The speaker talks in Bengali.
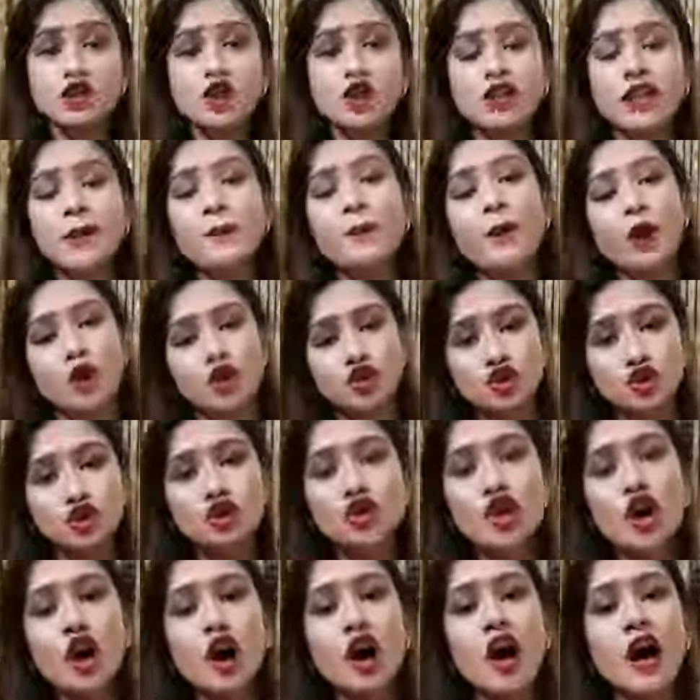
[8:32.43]
যদি পছন্দ
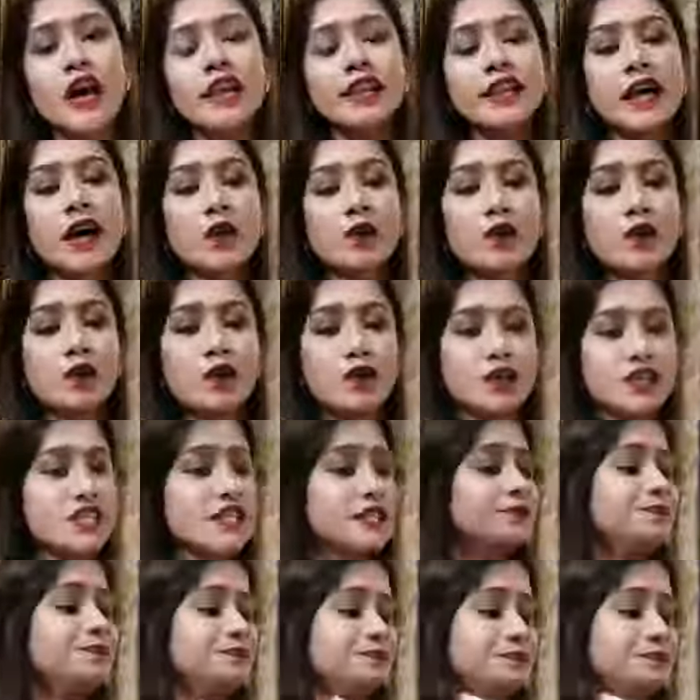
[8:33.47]
হয় তাহলে হচ্ছে
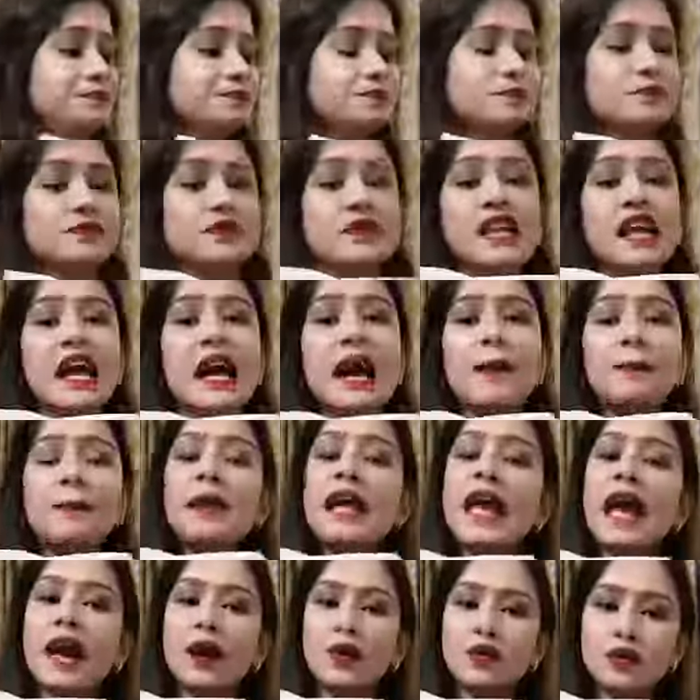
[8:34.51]
আপনি
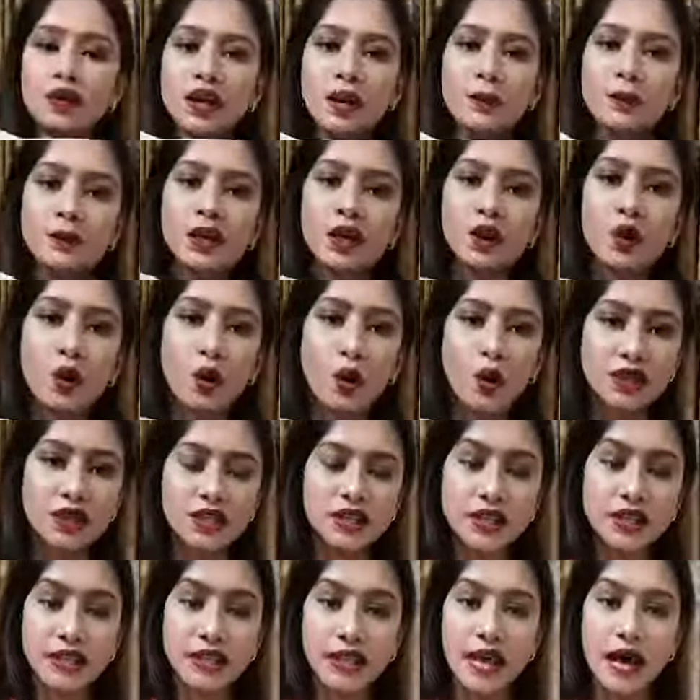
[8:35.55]
এখনই আমাদের কোডটা
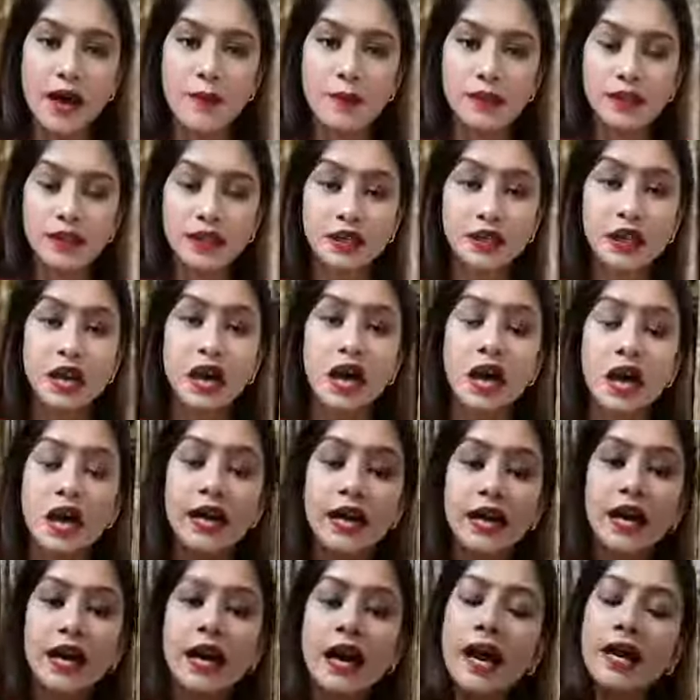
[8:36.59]
দিয়ে
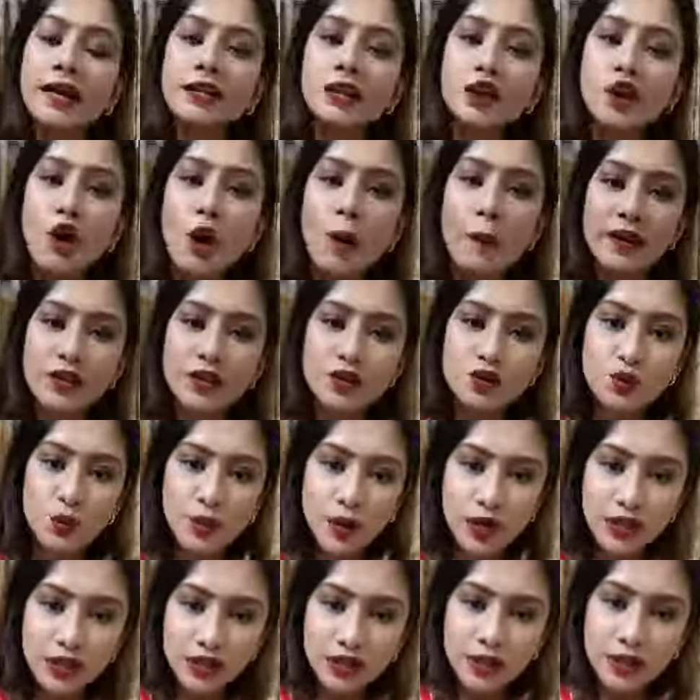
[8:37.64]
আমাদেরকে একটা কমেন্টস
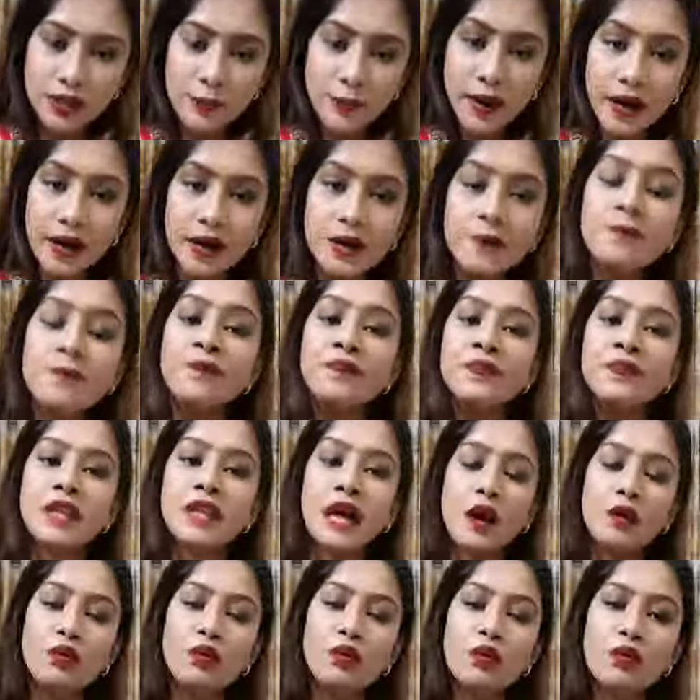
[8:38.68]
করে দিতে পারেন
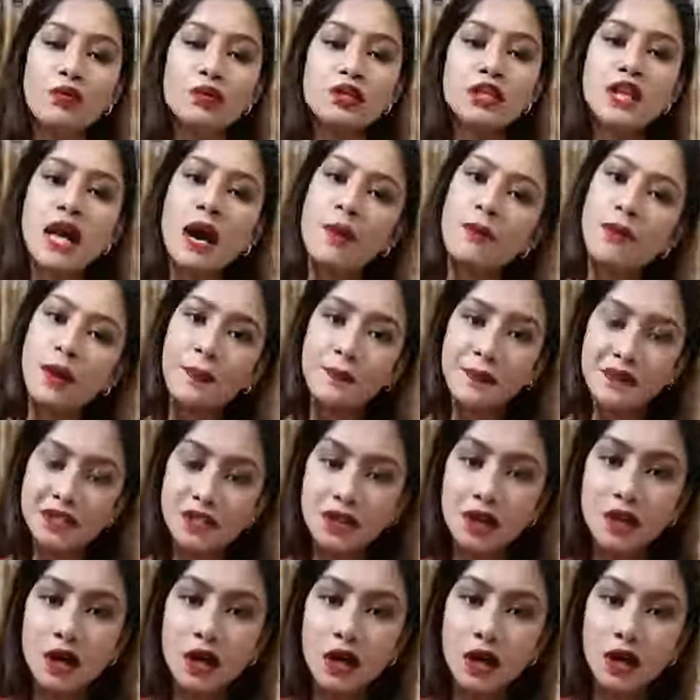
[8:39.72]
তাহলে হচ্ছে আমরা আপনার
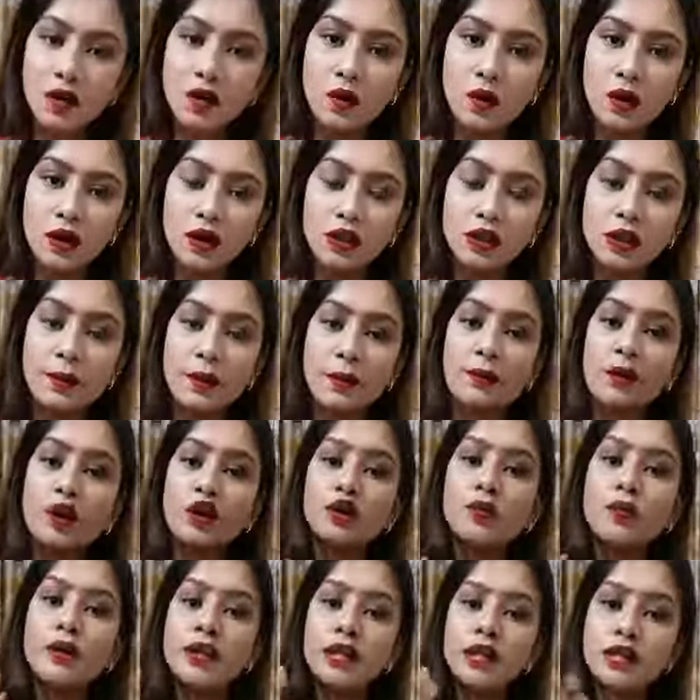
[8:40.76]
সাথে কন্ট্যাক্ট করে নিতে পারবো
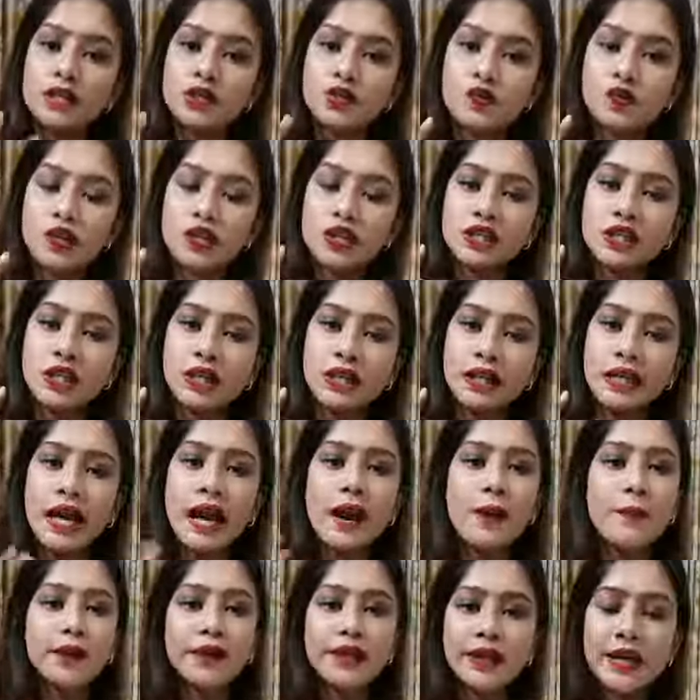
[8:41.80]
অথবা এটা স্ক্রিনশট নিয়ে
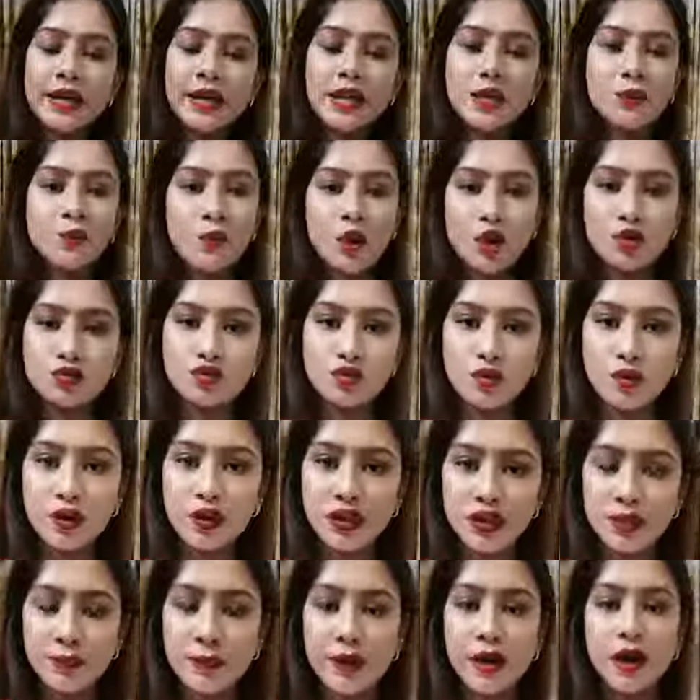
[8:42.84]
আমাদেরকে ইনবক্স করে
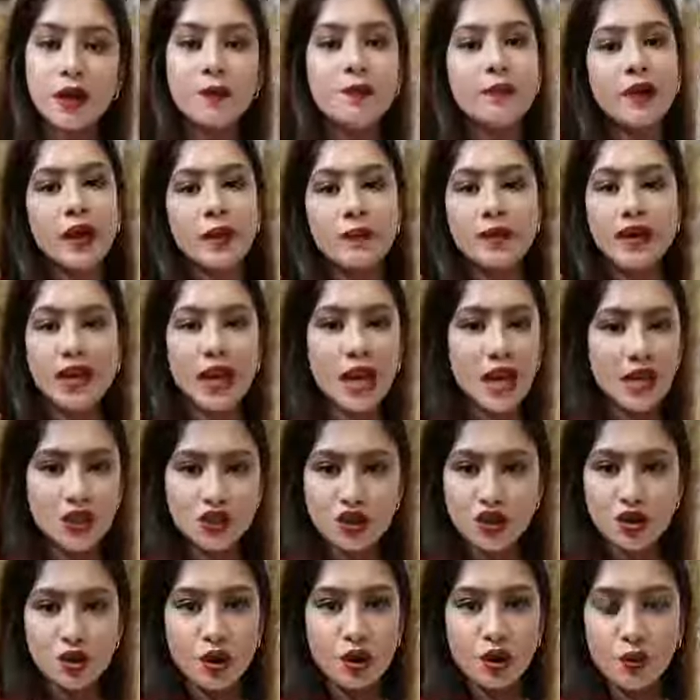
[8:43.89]
দিতে পারেন বেবির এইচ
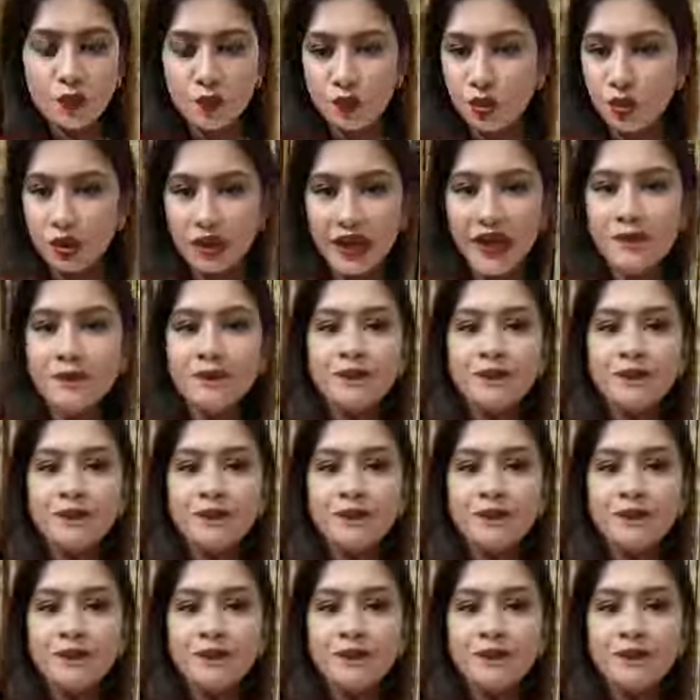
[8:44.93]
সহ বলে